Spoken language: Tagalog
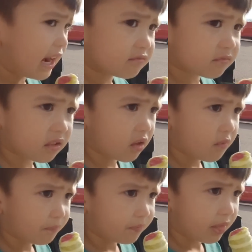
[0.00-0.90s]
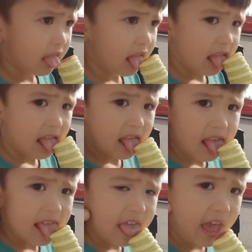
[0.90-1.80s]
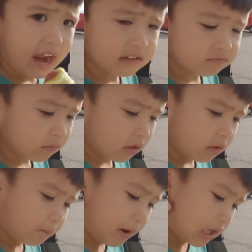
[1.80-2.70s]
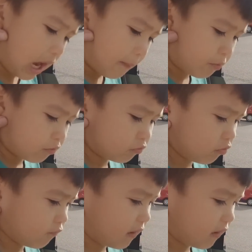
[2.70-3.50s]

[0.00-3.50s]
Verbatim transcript: It's tasty or no? Yeah. Pineapple, huh?